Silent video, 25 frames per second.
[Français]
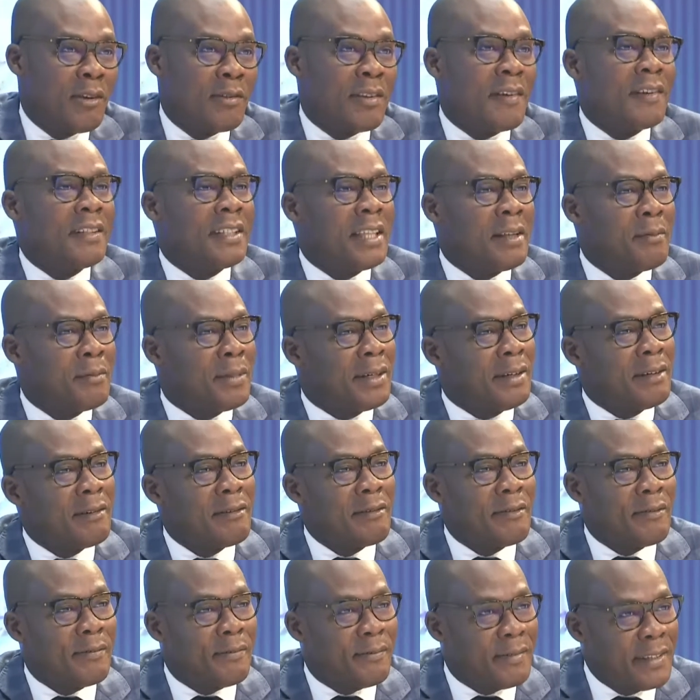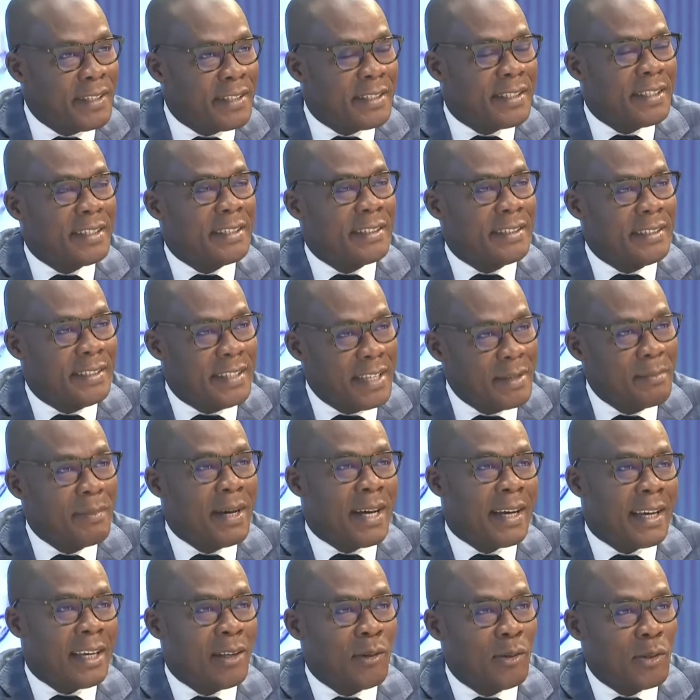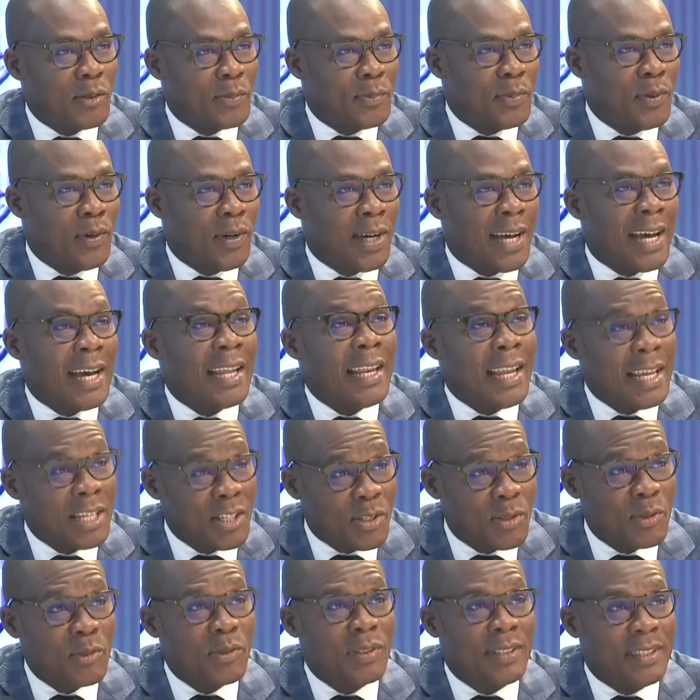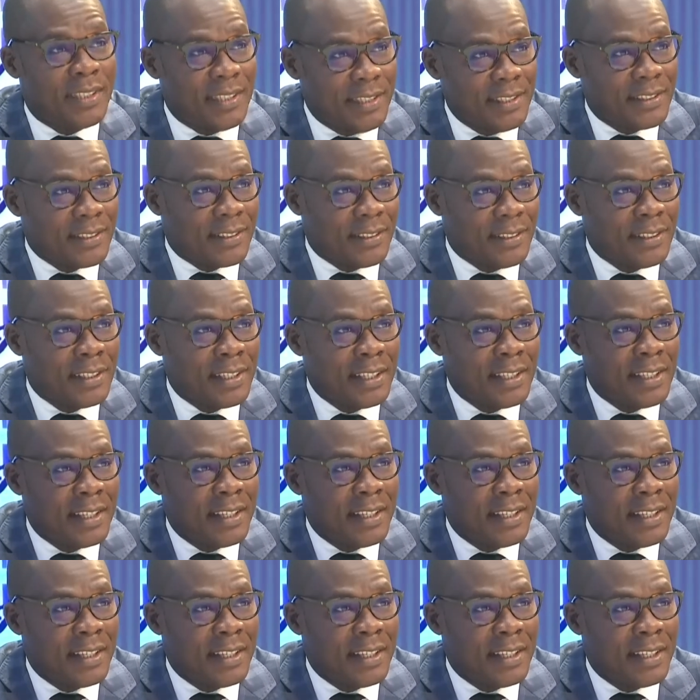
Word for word: vous avez tellement vite démarré le sport à l'âge de 10 ans.